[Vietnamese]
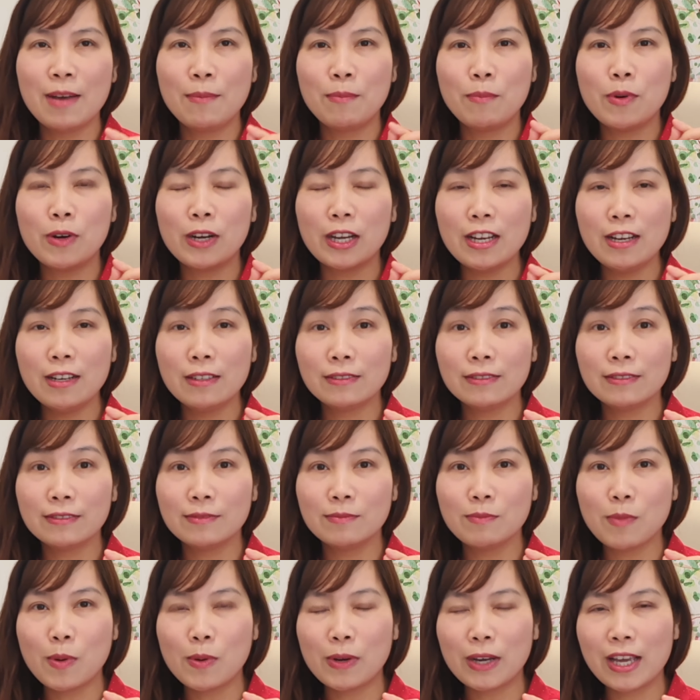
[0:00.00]
một cái
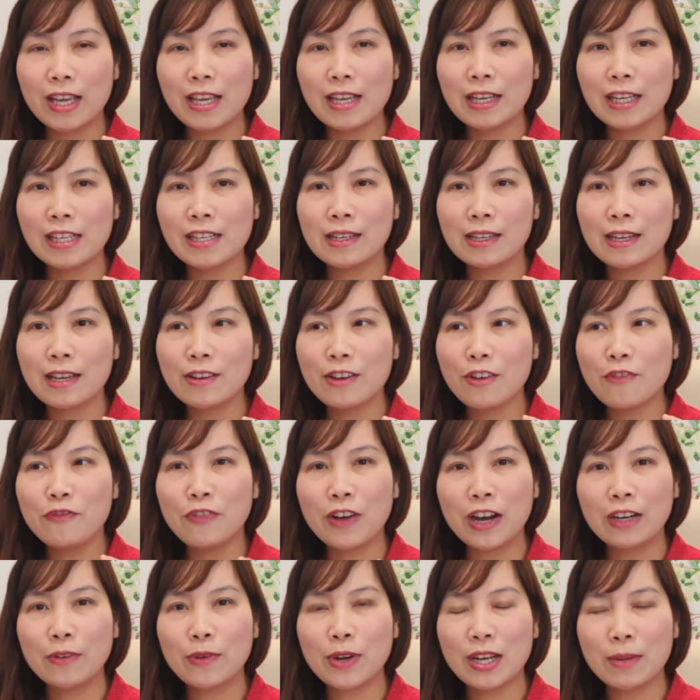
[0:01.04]
một cái cái cái cái
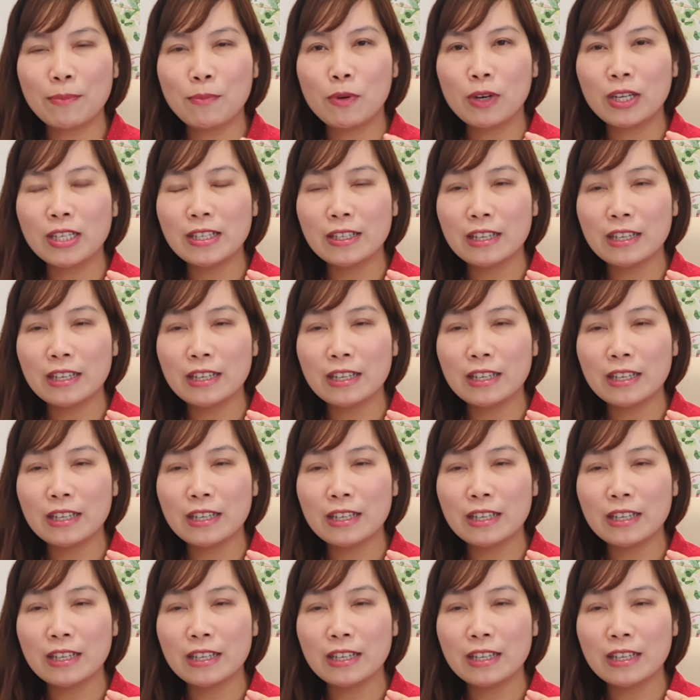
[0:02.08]
phần gọi là một cái